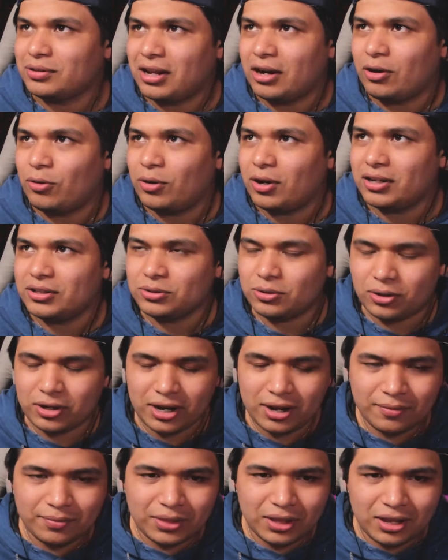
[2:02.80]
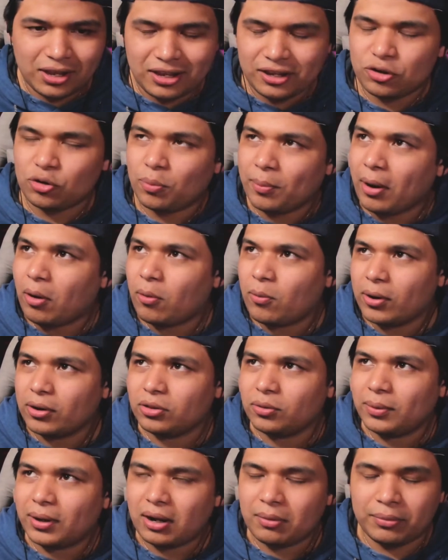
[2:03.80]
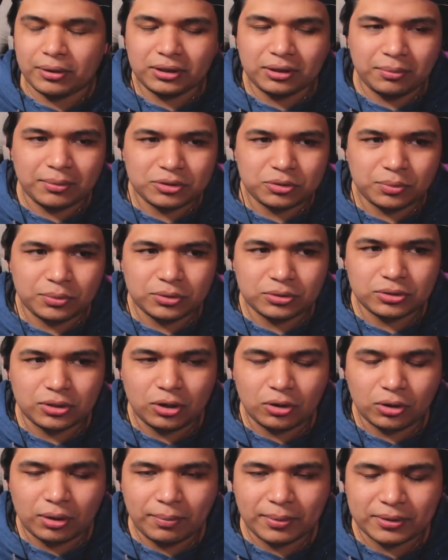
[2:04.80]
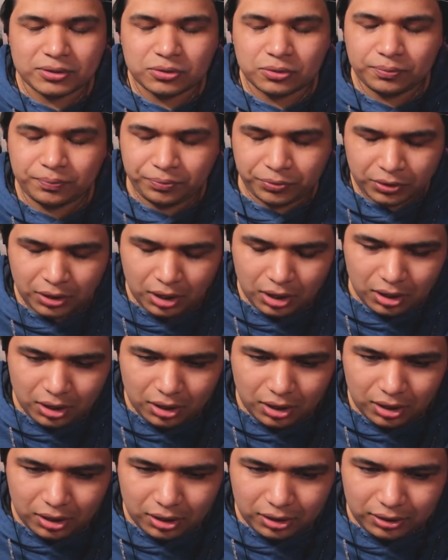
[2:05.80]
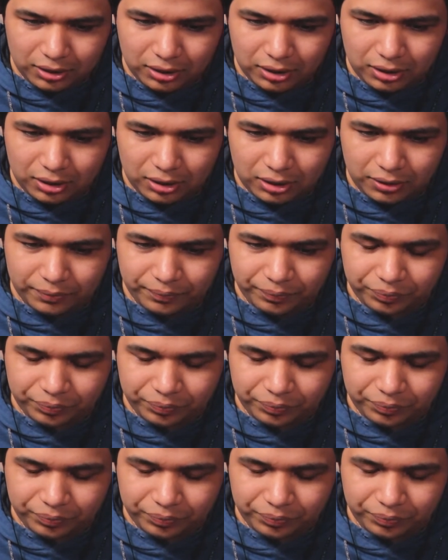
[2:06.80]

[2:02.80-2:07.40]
salió la historia. Y yo me acuerdo vagamente más o menos de lo que pasó. Y, sí,